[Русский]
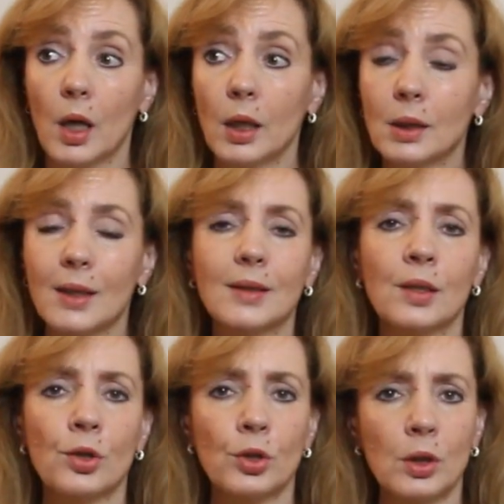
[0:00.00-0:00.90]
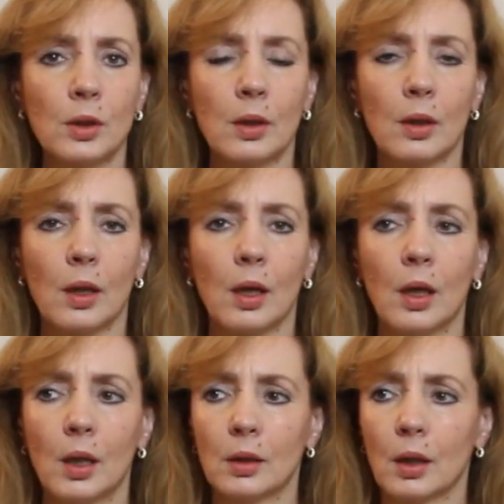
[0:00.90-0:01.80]
Это разрешительная
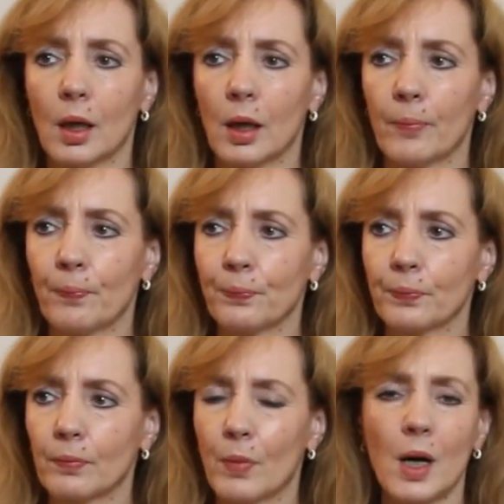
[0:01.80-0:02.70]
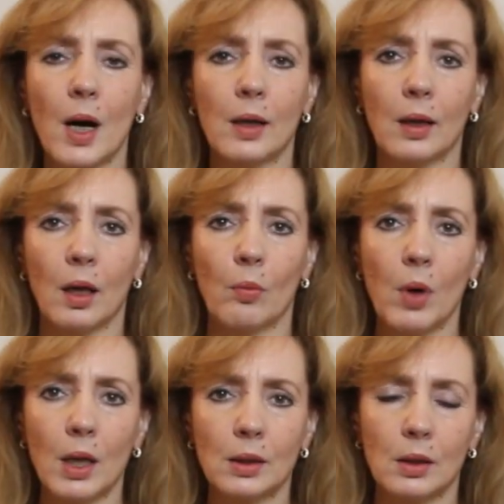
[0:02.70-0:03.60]
такая моральная
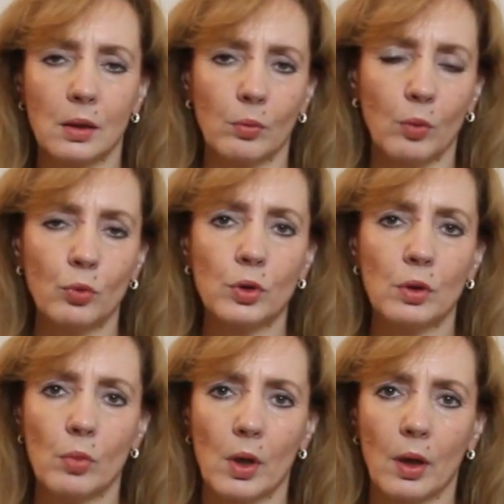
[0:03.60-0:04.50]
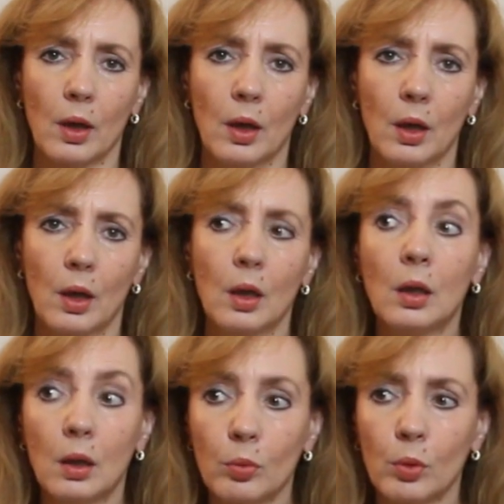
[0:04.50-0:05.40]
база самому себе –
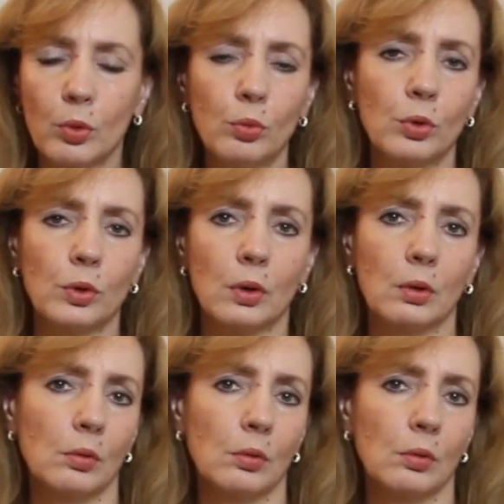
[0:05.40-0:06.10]
Попробуйте.